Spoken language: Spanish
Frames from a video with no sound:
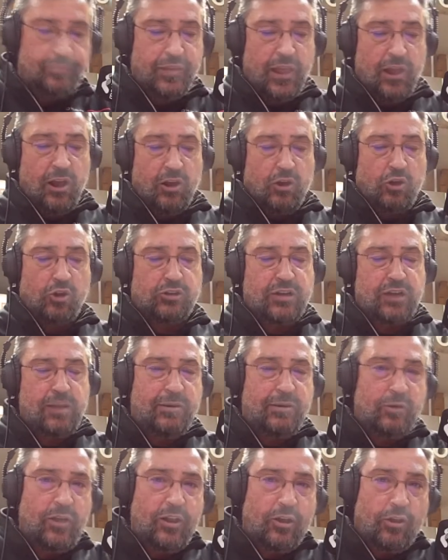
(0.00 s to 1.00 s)
José
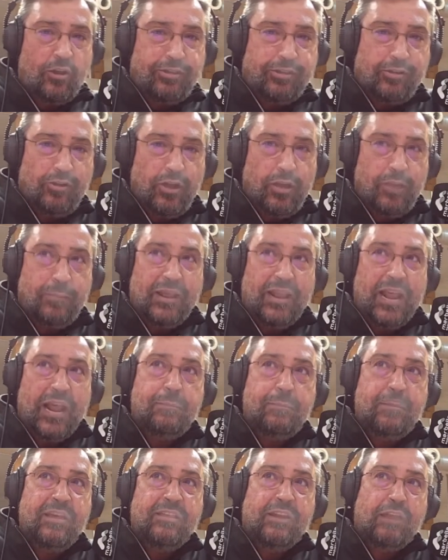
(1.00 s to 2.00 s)
Manuel Orozco y Pilar
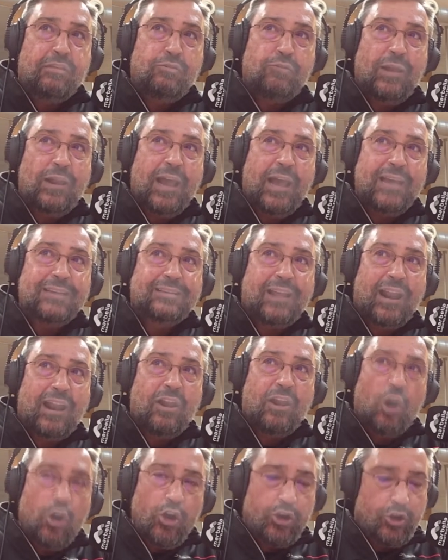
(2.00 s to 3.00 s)
Piedrozuela están
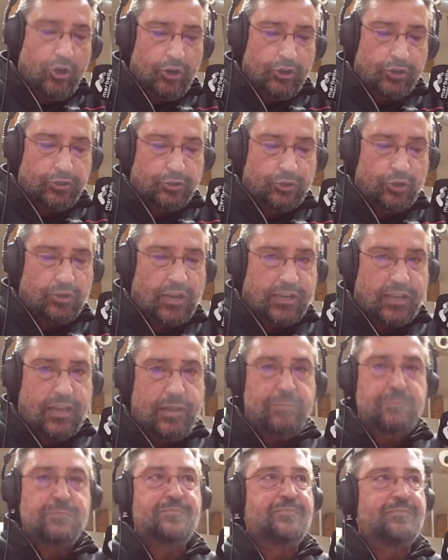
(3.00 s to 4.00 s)
hoy con nosotros
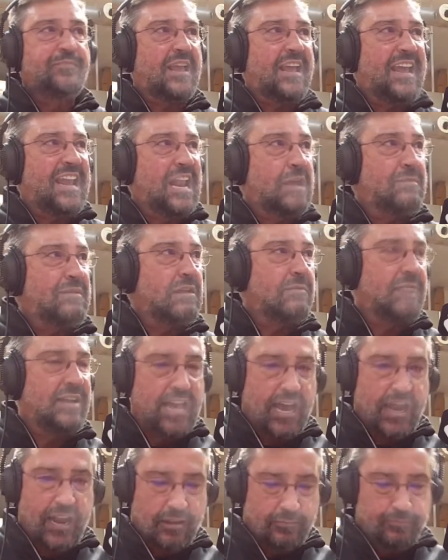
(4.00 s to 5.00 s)
aquí en A Media
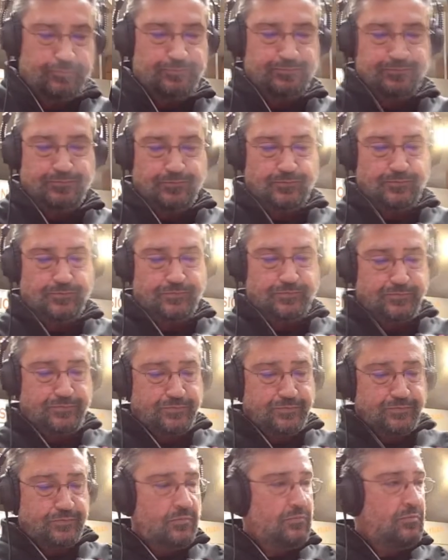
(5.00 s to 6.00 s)
Mañana.
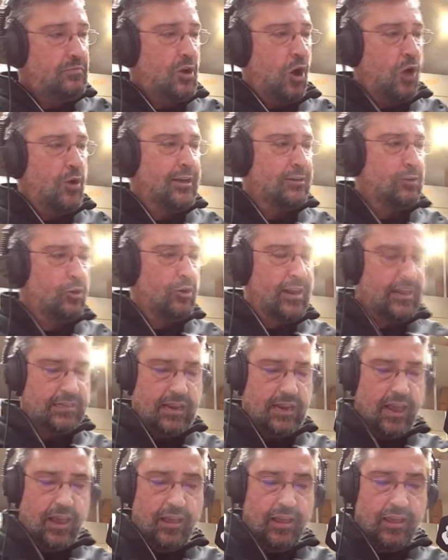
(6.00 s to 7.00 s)
Hoy es lunes
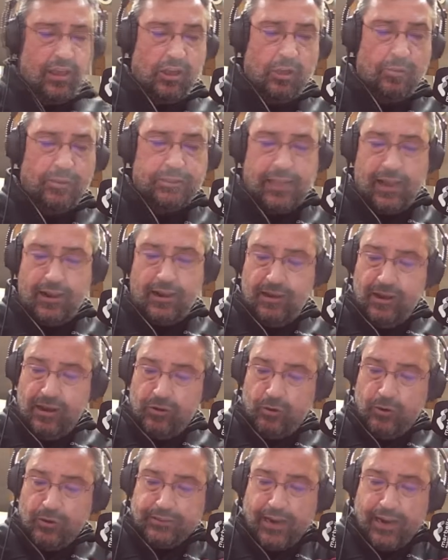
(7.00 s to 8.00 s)
y como tal
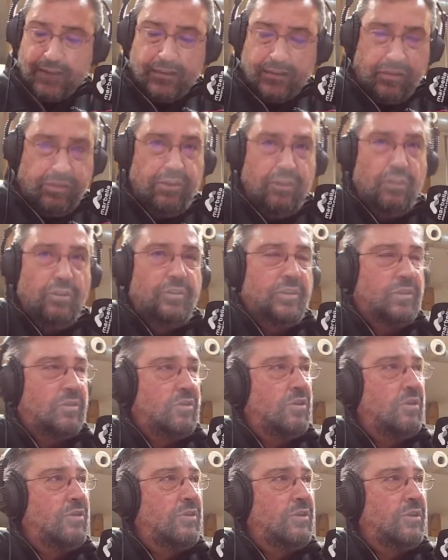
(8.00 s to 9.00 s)
nuestra sección
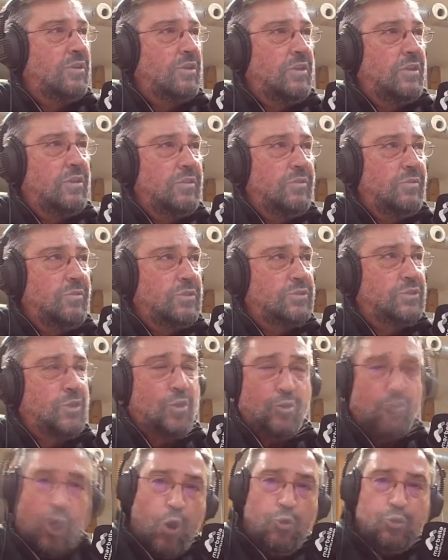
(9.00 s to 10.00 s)
con eh,
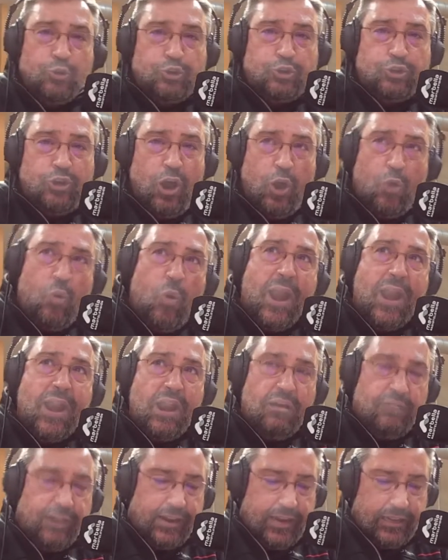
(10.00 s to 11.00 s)
nuestro coach, Juan
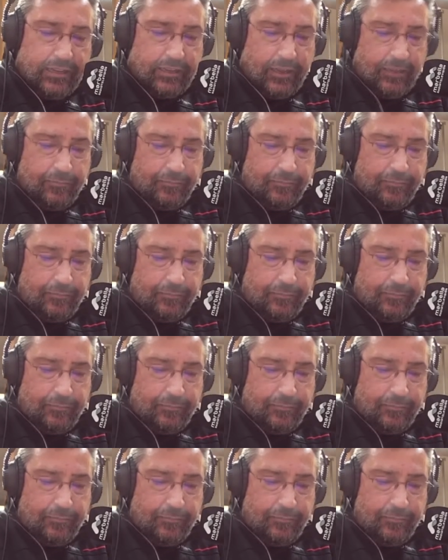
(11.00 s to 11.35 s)
Navarrete.